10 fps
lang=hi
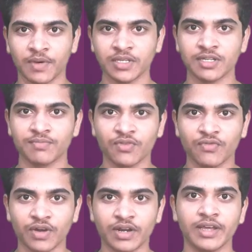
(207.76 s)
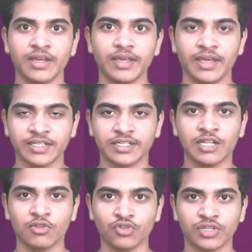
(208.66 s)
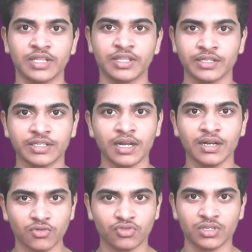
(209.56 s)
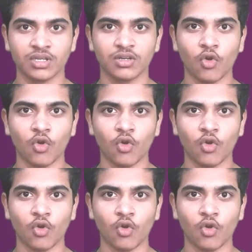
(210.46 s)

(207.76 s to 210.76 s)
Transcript: पास जब तक तो फंड है एक साल दो साल तीन साल उससे